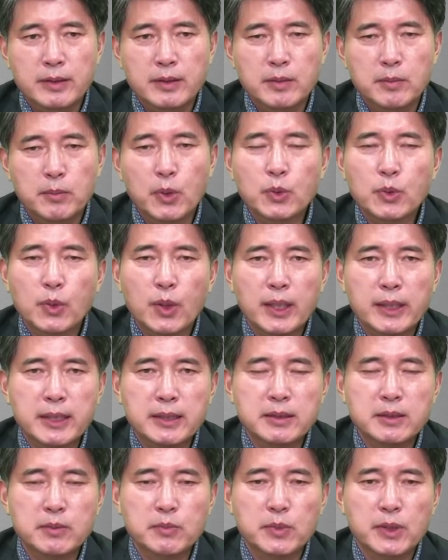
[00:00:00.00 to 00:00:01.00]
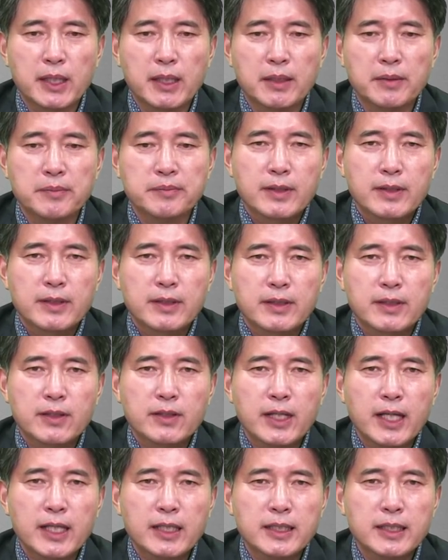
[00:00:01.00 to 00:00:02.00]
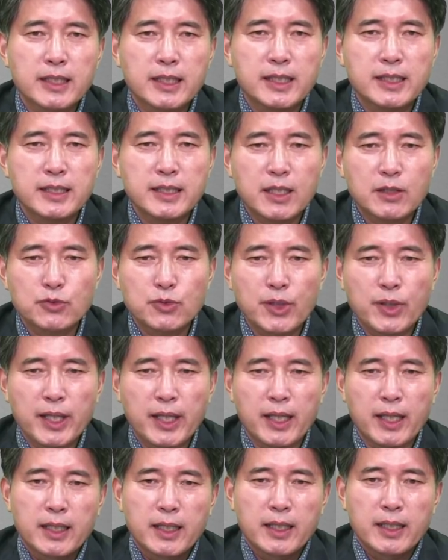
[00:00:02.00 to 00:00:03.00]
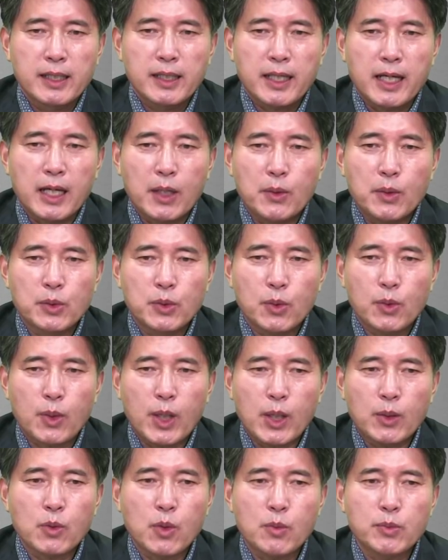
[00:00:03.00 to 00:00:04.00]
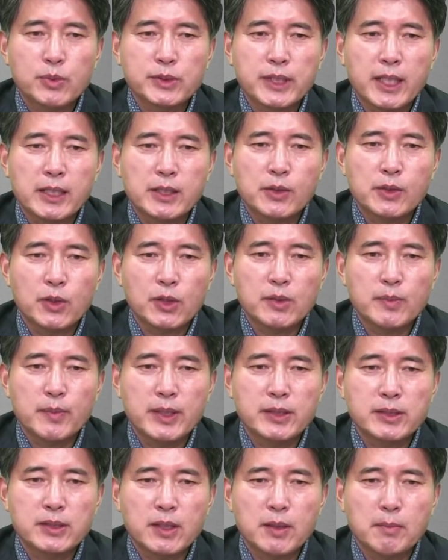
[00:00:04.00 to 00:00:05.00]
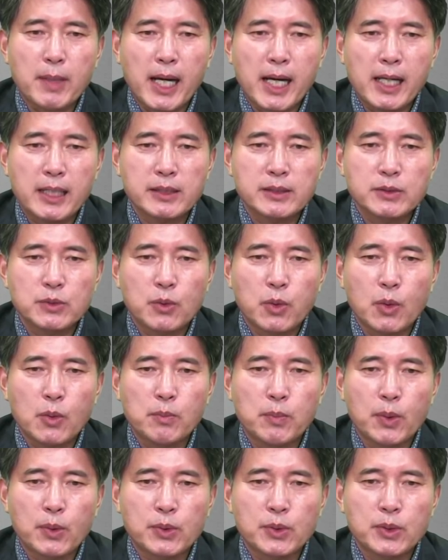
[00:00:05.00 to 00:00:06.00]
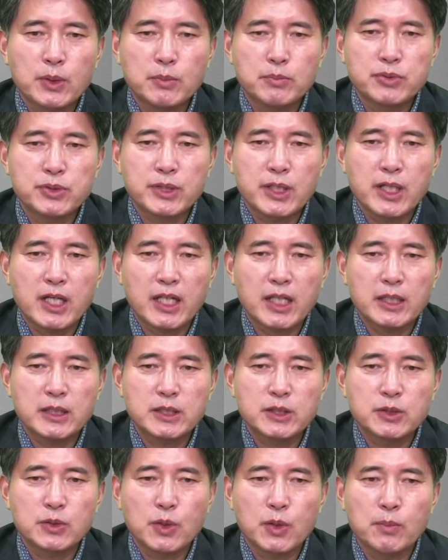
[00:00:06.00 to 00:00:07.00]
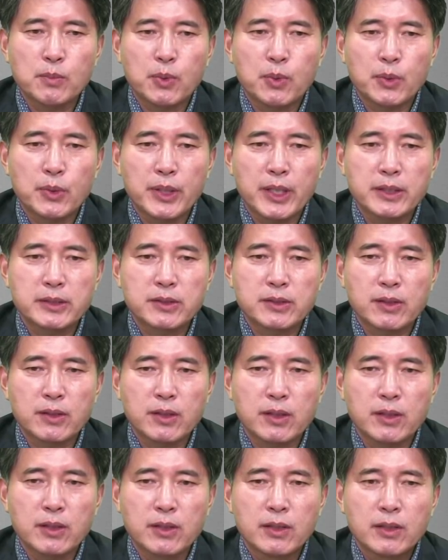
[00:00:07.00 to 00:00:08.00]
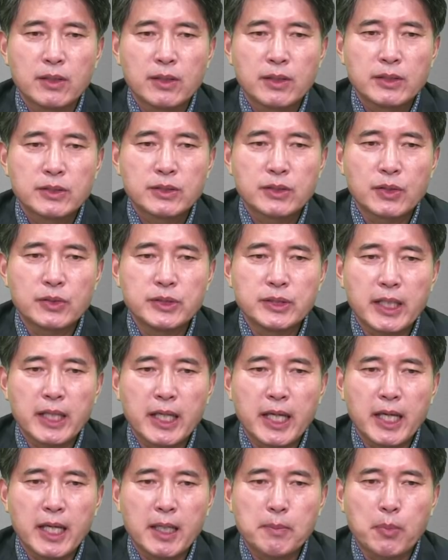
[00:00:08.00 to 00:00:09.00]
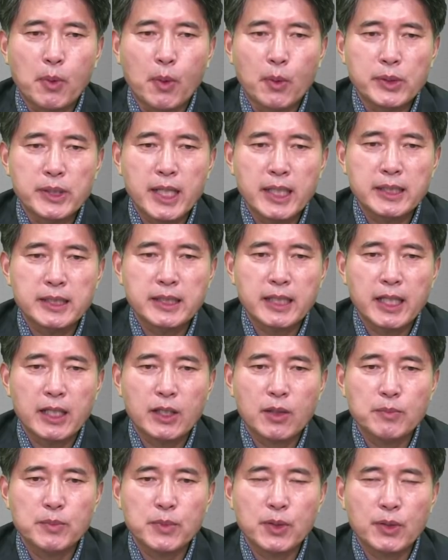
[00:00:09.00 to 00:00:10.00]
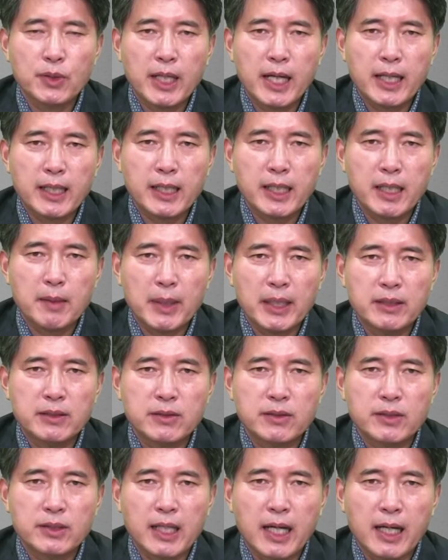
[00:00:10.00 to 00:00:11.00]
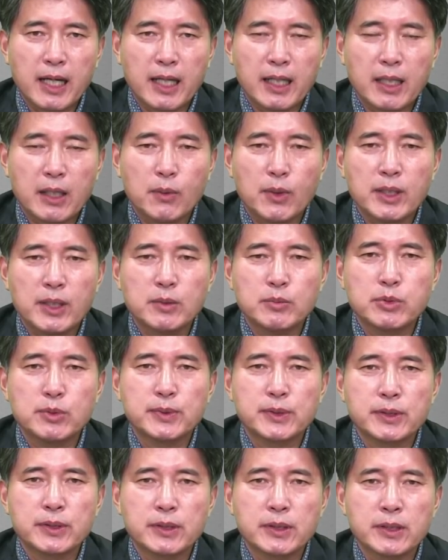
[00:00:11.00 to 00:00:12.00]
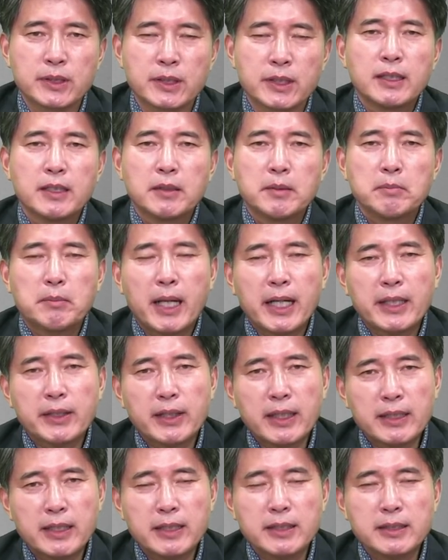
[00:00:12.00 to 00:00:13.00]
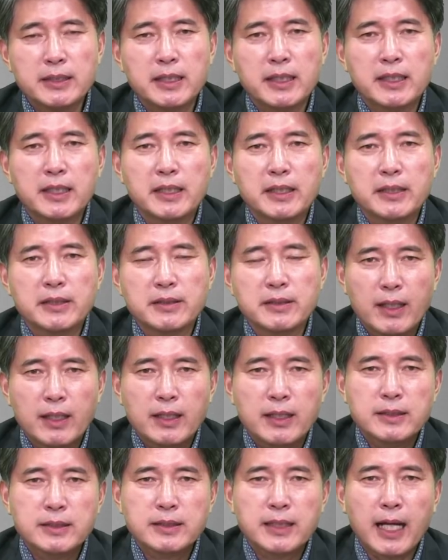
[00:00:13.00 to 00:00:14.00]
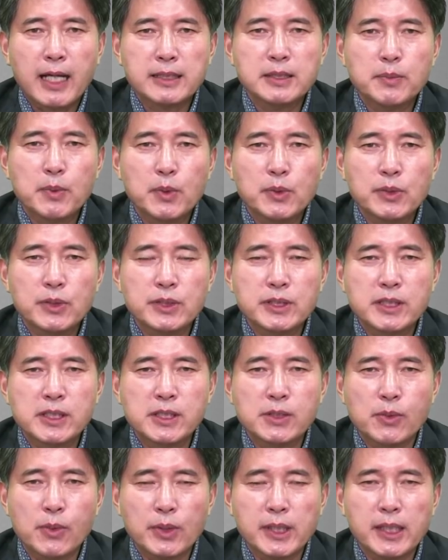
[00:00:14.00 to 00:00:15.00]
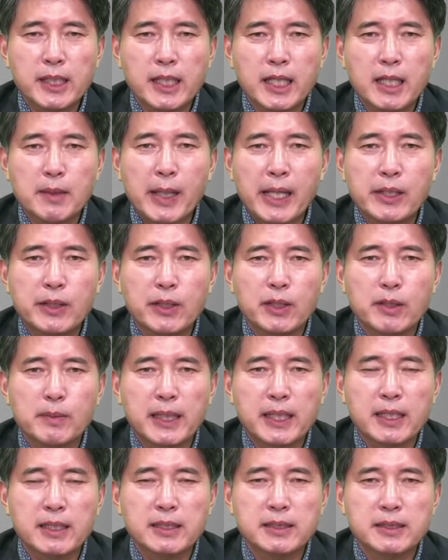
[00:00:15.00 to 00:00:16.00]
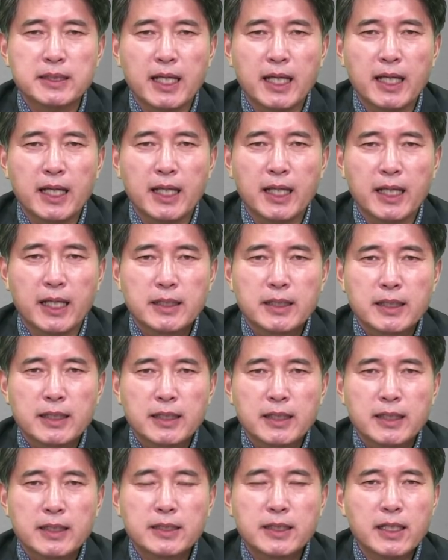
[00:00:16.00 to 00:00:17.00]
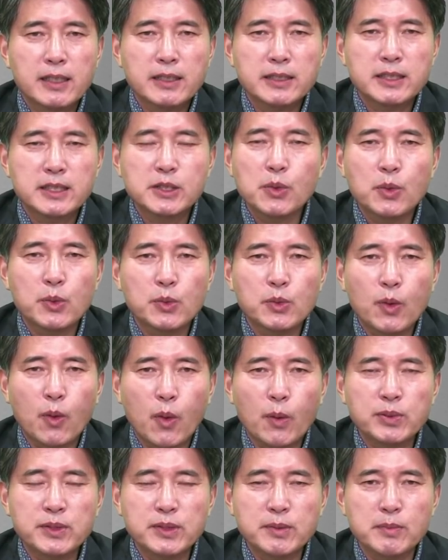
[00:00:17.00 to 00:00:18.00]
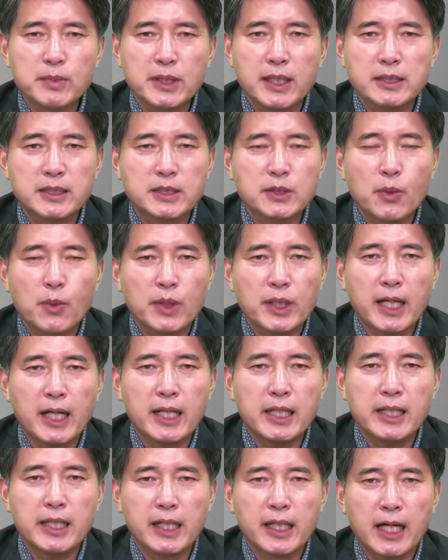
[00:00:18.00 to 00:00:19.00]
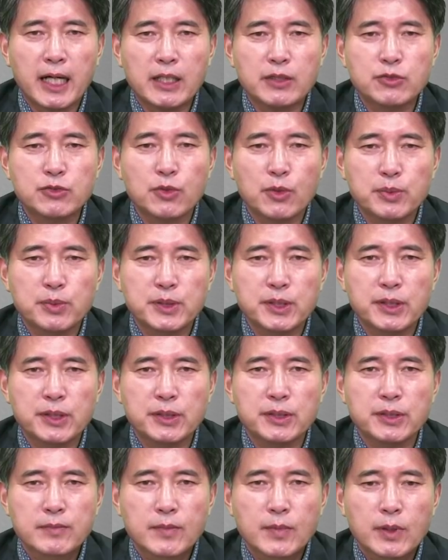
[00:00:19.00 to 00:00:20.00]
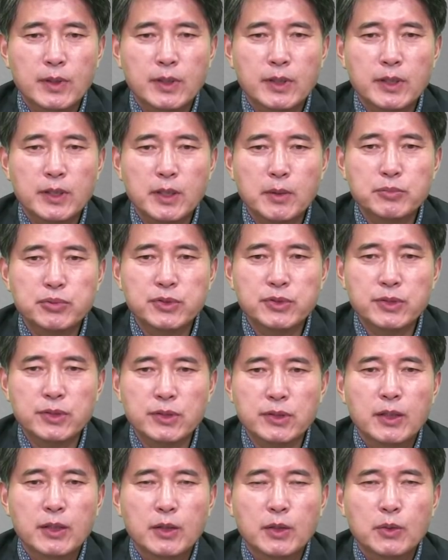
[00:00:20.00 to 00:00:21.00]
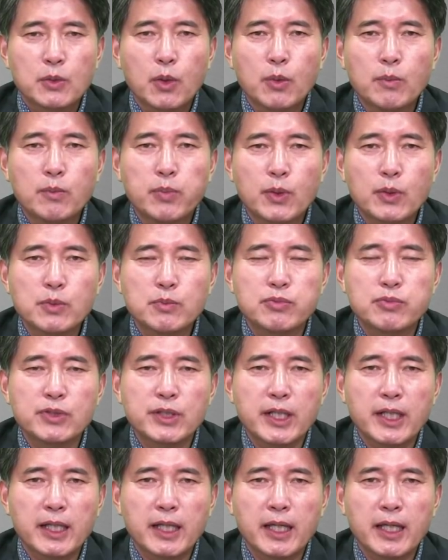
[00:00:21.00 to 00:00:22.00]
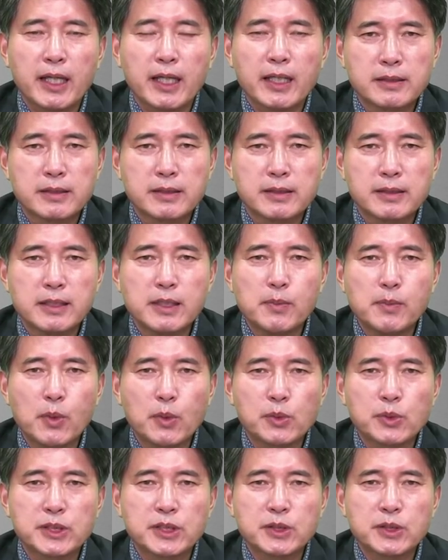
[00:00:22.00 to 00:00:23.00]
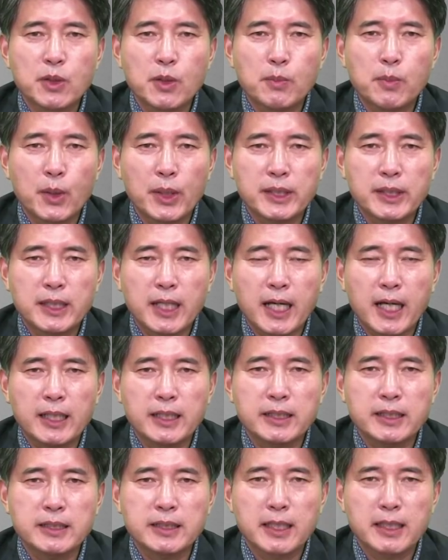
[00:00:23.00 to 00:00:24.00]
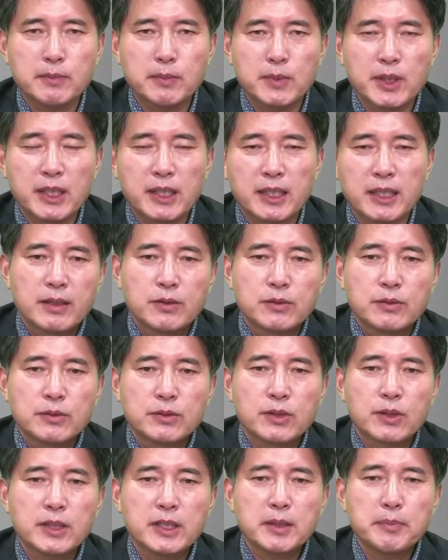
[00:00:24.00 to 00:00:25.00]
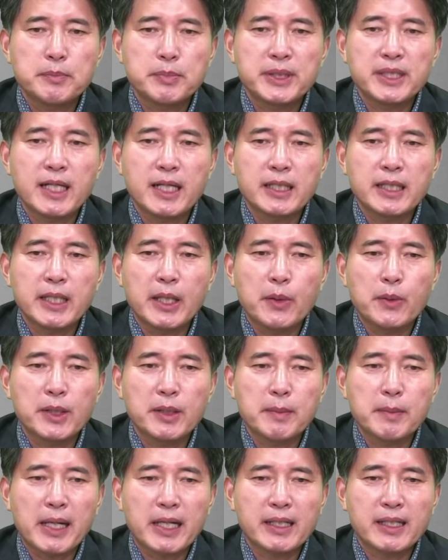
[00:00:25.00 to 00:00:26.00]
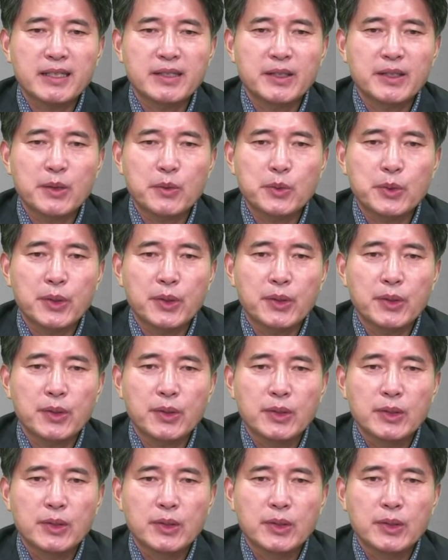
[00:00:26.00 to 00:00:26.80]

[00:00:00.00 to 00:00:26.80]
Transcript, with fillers: 보도가 됐습니다. 그런데 이 기사 중에 강원도 관공부장을 역임해서 많은 동포를 무리하게 징용 보내서 전쟁에 본의 아니게 협력을 하게 만들었다라고 하는 부분은 말이 안 되는 얘기예요. 사십오 년 칠월인가에 발령을 받았는데 이때는 징용도 없습니다. 징용을 갈래야 갈 수도 없어요. 그런데 무슨 동포를 무리하게 일본으로 징용 보냈다 이런 얘기입니까? 우선 이 비난 내용이 말이 안 되고요.